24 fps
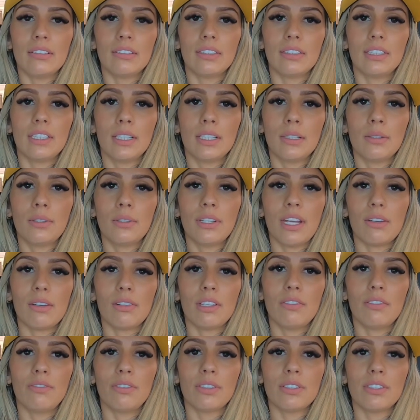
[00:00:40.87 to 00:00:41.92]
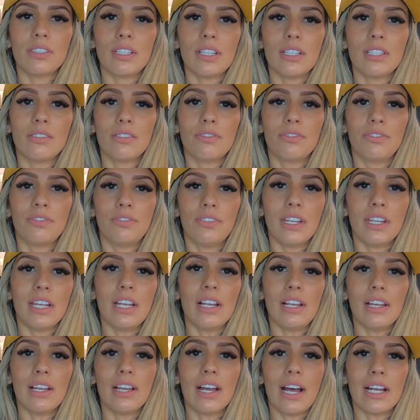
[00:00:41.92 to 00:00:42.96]
Então quero que vocês fiquem
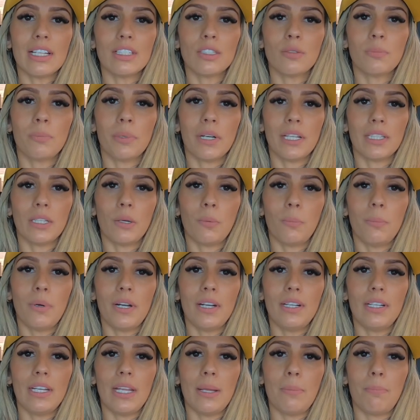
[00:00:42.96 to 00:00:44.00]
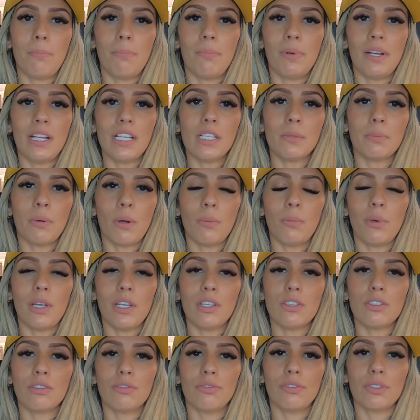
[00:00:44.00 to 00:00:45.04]
ligados para não perder,
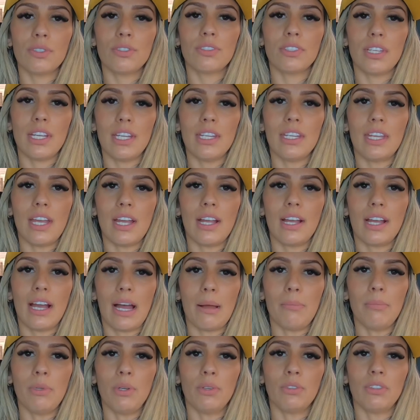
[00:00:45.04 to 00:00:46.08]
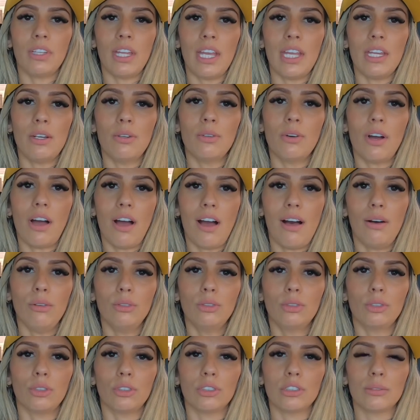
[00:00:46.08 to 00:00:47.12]
principalmente você que é caminhoneiro
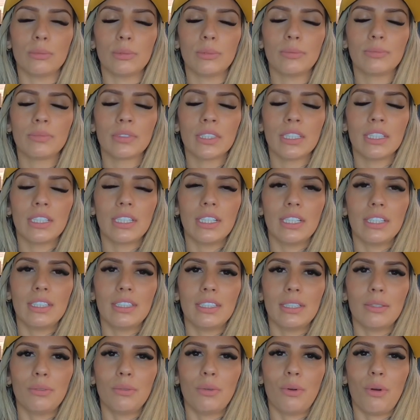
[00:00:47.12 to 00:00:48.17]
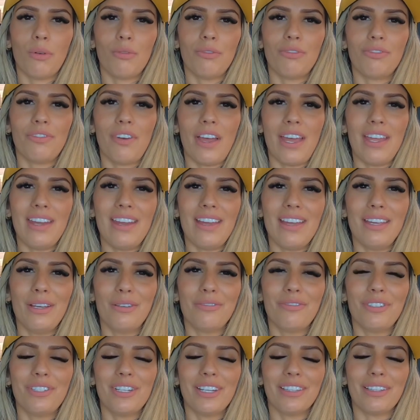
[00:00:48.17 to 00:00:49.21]
autônomo. Então confere aí o
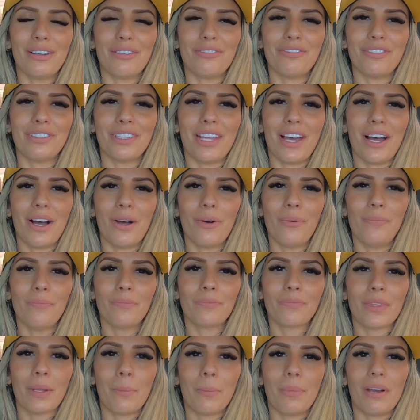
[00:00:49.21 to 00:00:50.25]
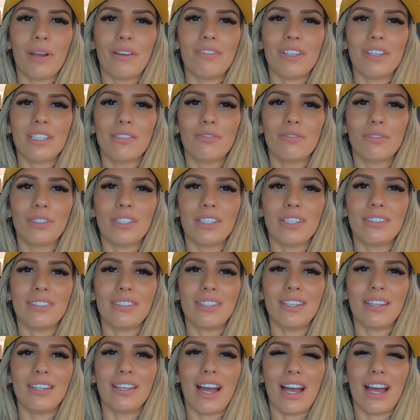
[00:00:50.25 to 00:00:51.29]
vídeo até o final para ver se você
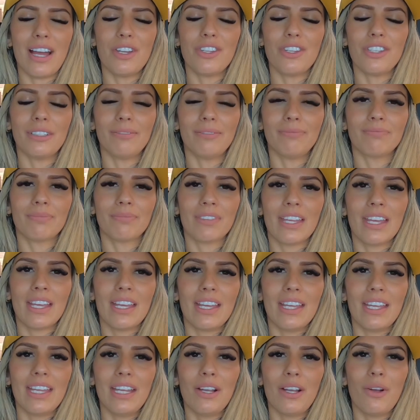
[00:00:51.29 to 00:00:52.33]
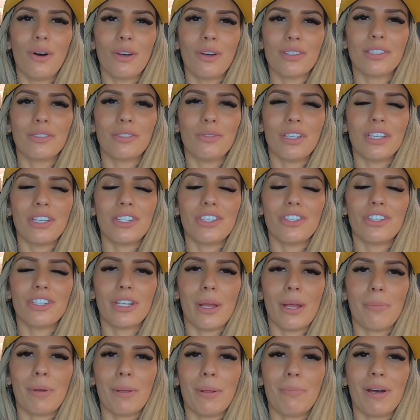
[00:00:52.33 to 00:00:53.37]
se encaixa e gosta do que a gente
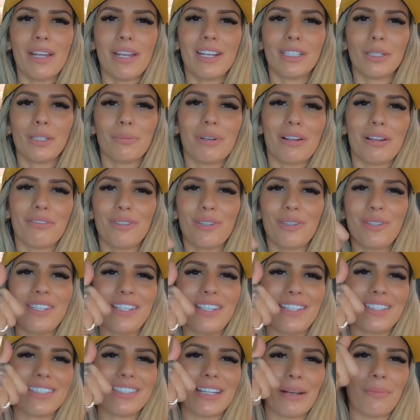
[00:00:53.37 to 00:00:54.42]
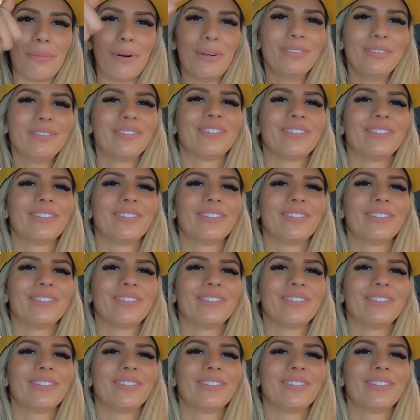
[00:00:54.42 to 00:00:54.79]
está preparando para vocês, tá bom?